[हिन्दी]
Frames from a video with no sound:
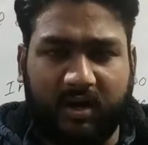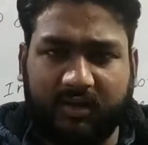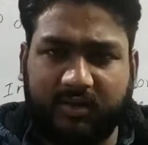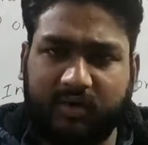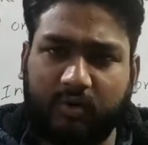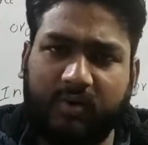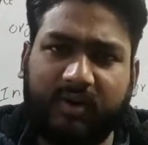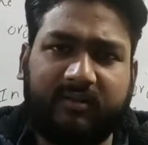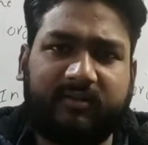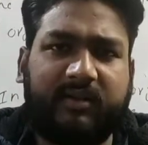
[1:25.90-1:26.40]

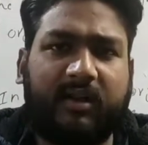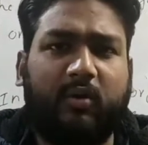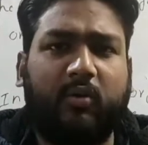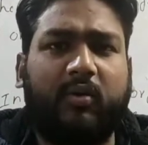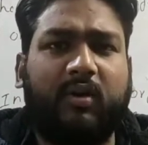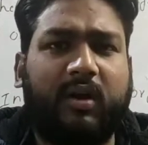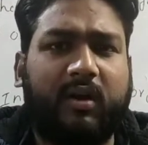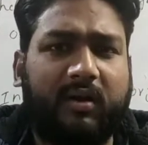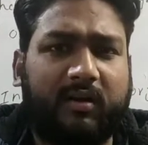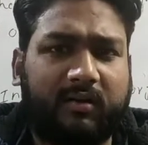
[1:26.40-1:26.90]

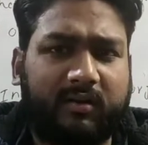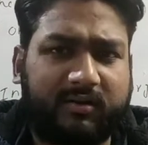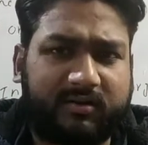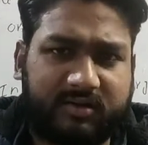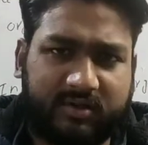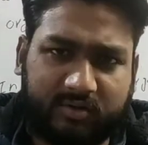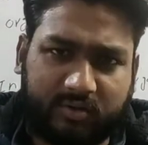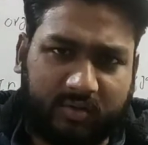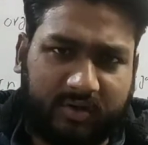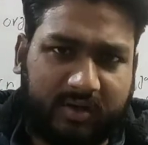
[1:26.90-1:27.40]
यूनिसेलुलर
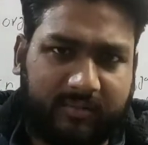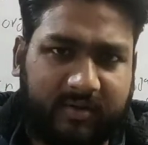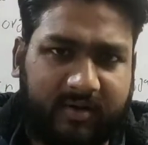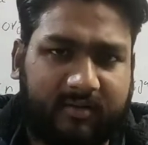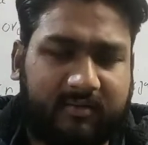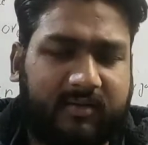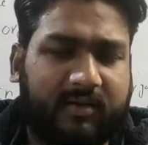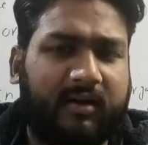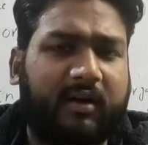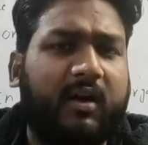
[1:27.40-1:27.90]
चीज़ों की वजह
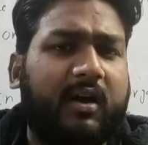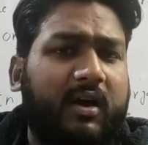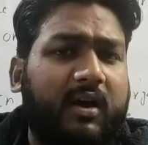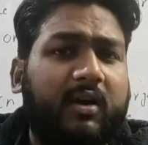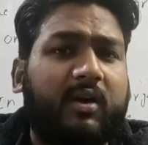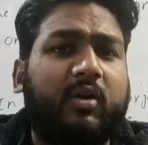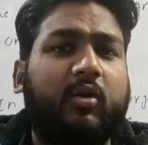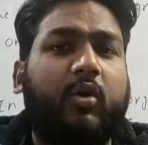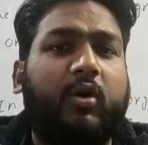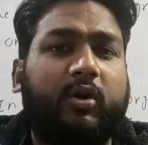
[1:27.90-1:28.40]
से
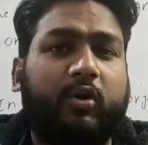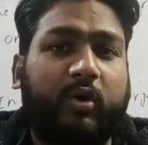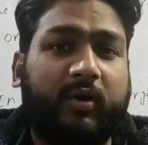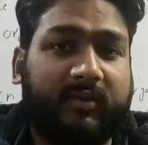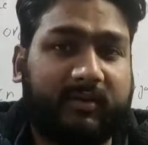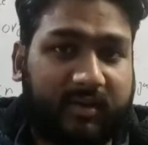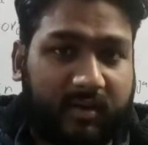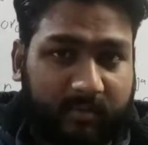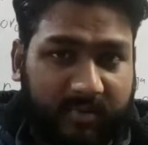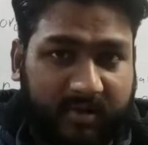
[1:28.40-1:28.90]
कोई कोई
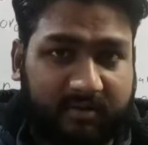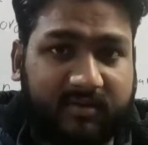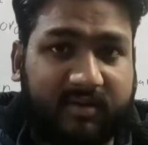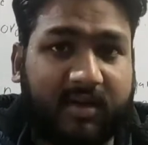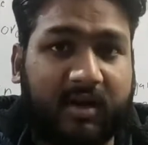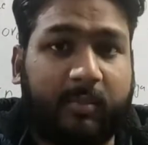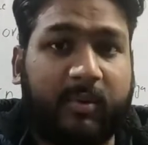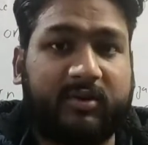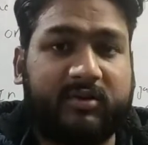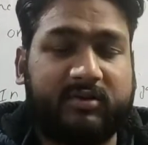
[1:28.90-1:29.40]
सीबीएसई
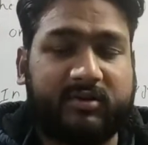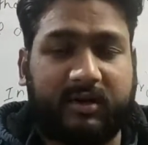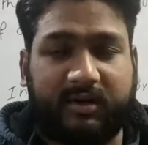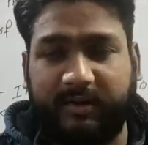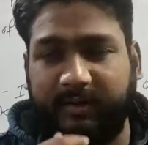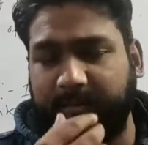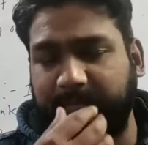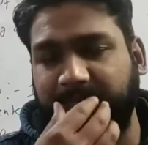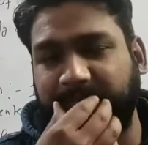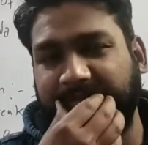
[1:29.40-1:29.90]
का बच्चा
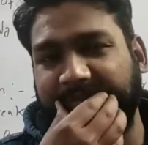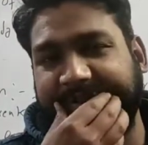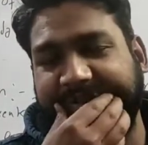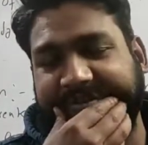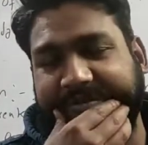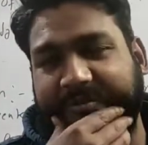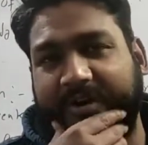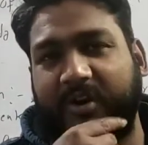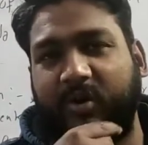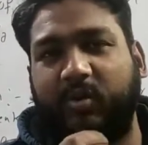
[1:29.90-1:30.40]

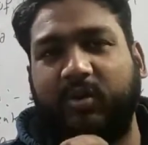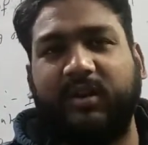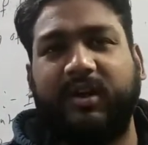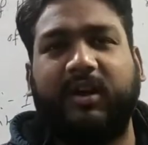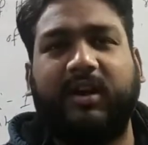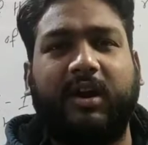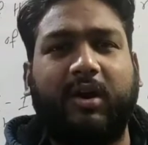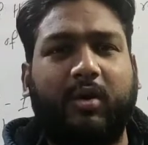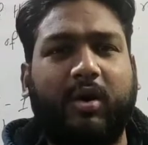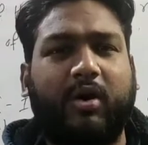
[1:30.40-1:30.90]
इस वीडियो को
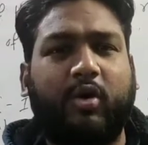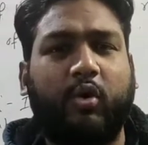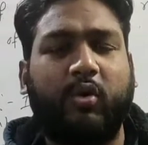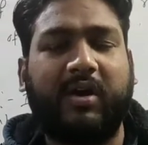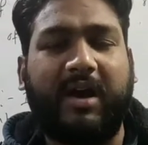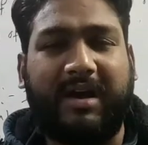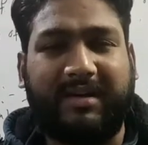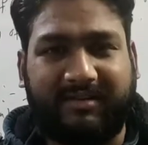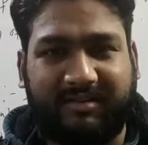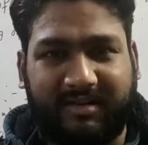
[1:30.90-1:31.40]
देख रहा होगा
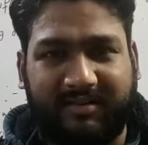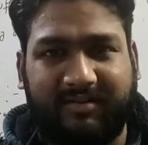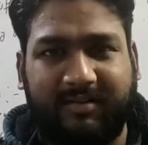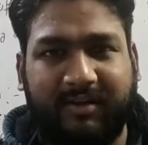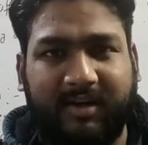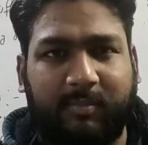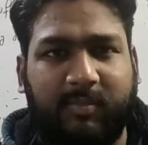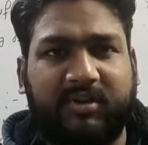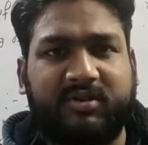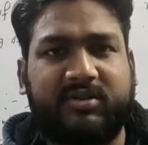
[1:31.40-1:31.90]
कोई
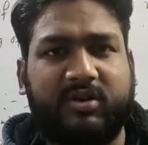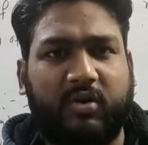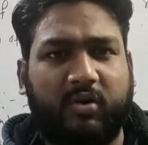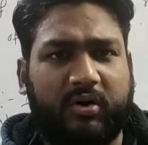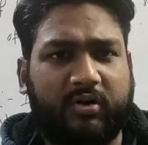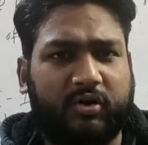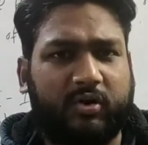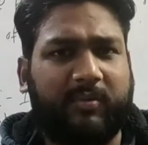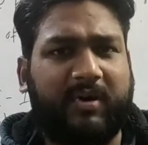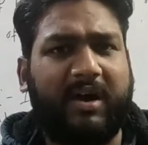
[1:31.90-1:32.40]
आईसीएससी का बच्चा
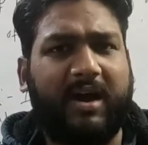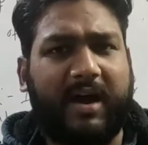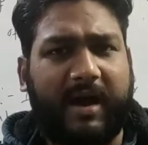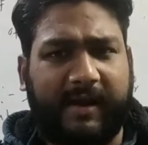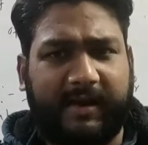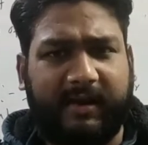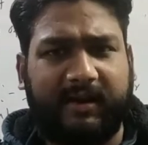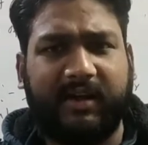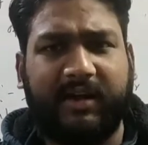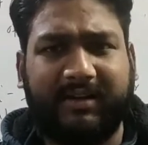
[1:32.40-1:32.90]
होगा तो मैं
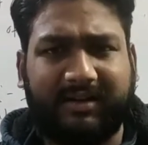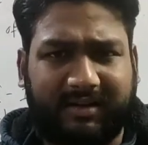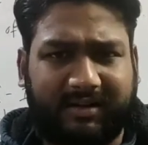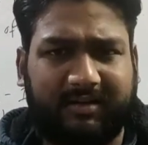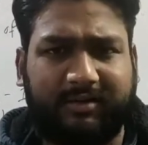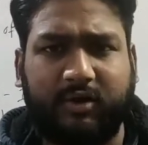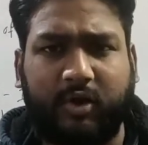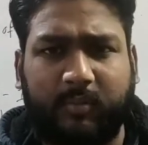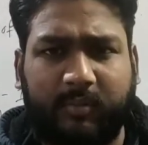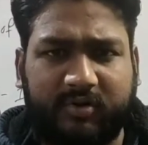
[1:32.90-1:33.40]
आइडिया दे
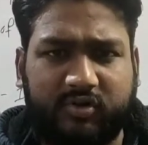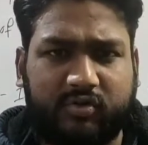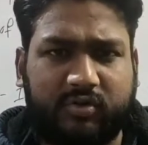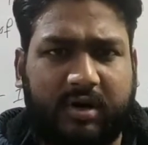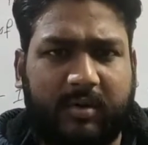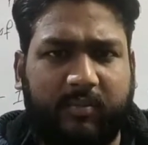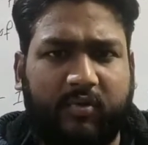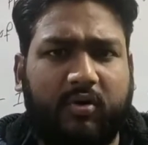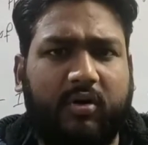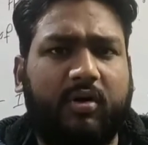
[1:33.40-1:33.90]
देता हूं
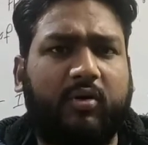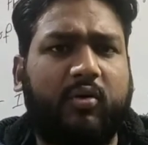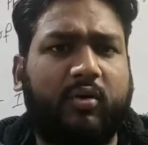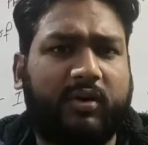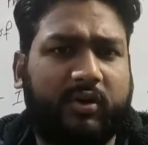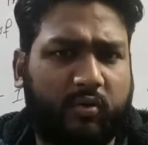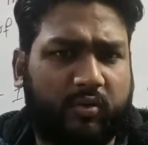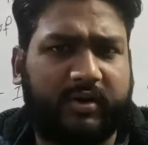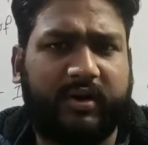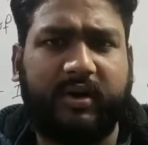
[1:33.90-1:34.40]
बच्चों आपको और
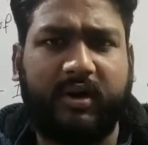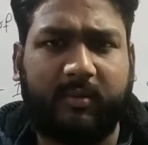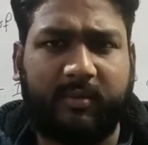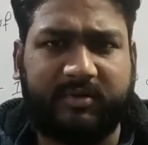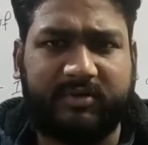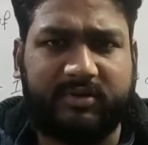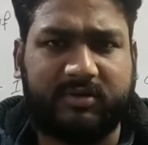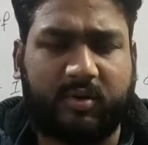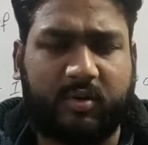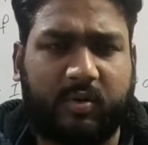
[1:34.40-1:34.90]
कोई यूके का
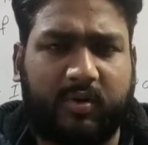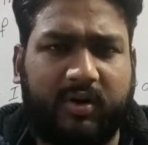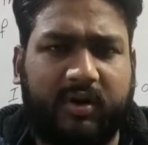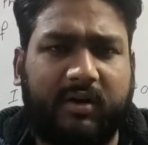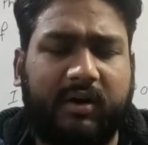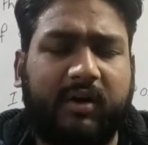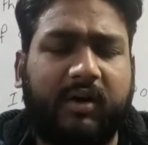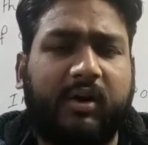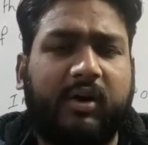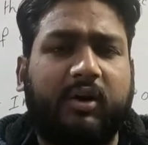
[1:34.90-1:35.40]
बच्चा होगा
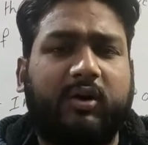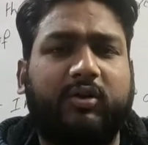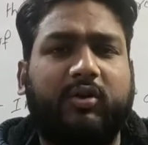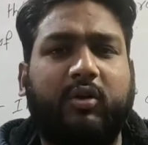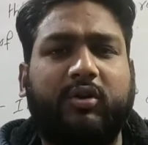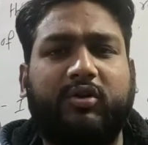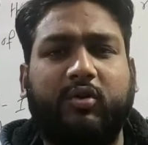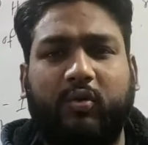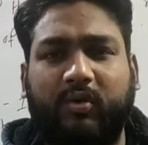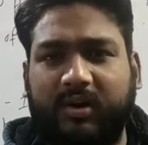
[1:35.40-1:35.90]

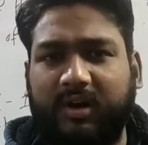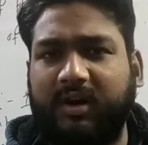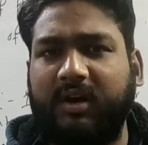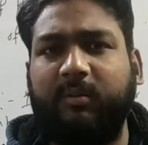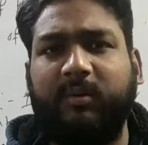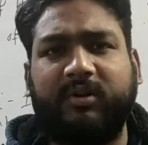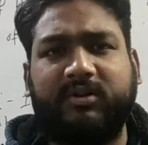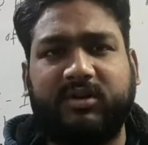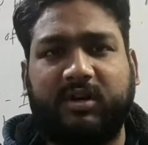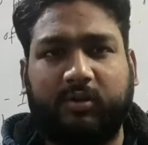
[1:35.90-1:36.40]
तो यूके के
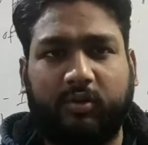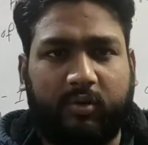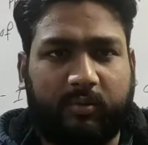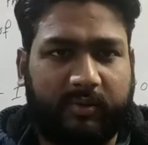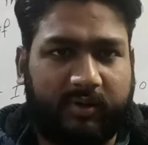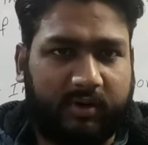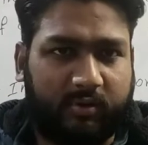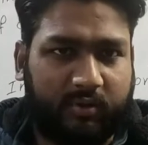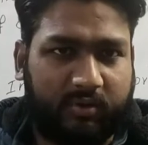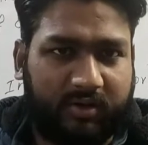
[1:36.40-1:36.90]
बच्चा तो
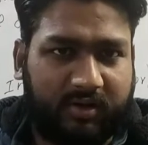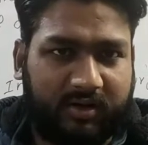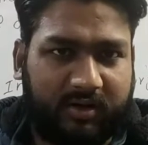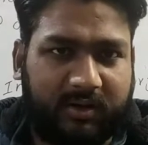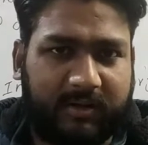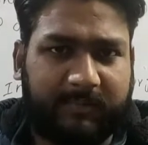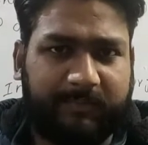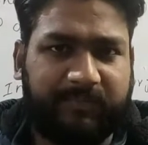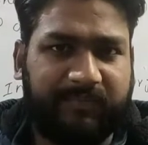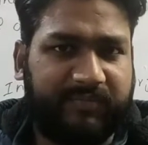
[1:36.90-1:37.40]
बिल्कुल
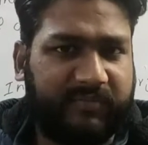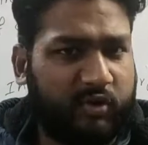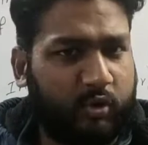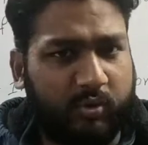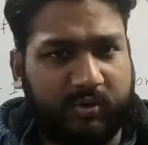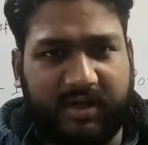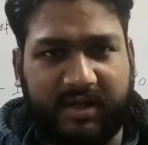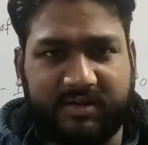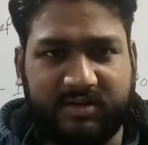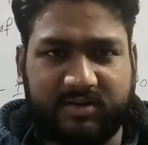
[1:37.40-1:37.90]

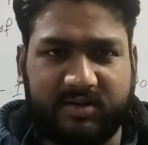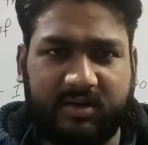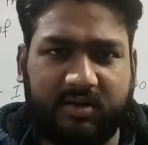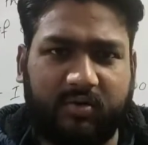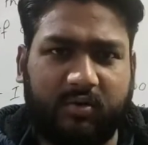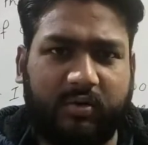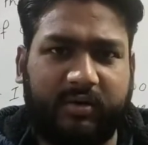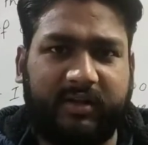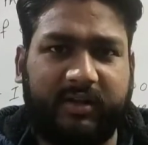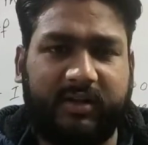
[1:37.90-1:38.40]
नो
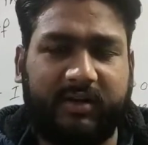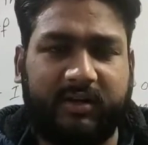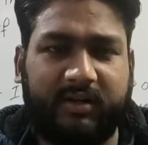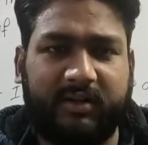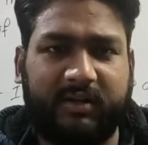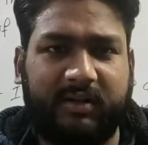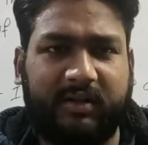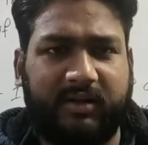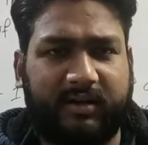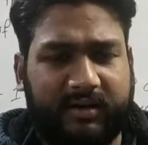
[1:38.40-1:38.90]
टेंशन कोई
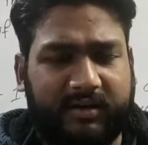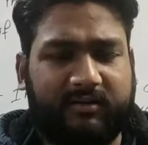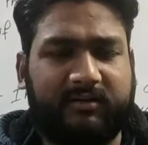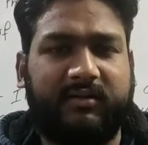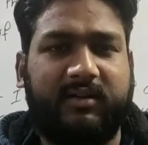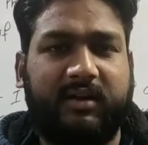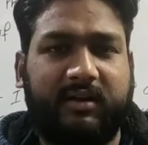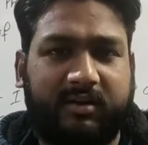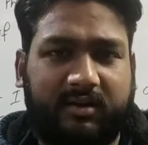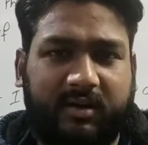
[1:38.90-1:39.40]
दिक्कत नहीं है लेकिन
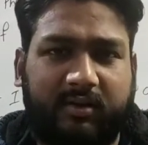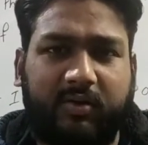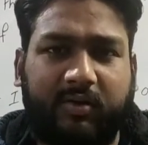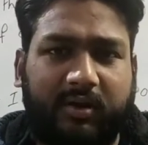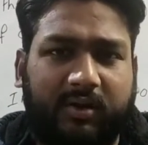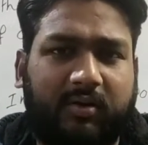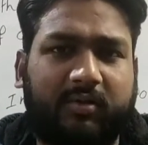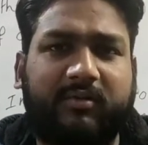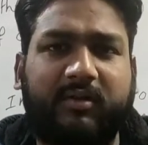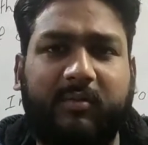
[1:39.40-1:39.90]
सीखना तो
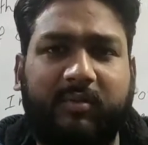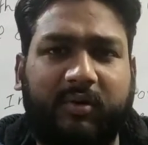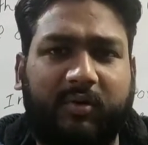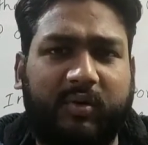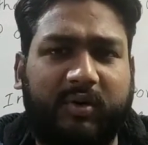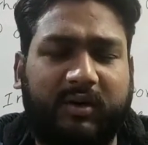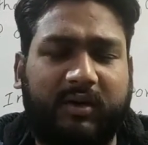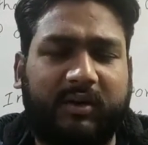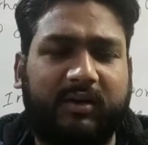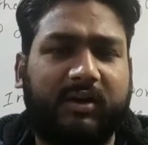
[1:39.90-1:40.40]
देखो सभी
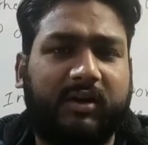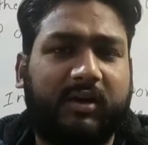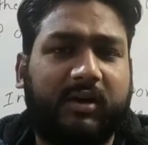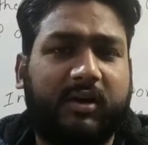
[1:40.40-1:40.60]
को ही है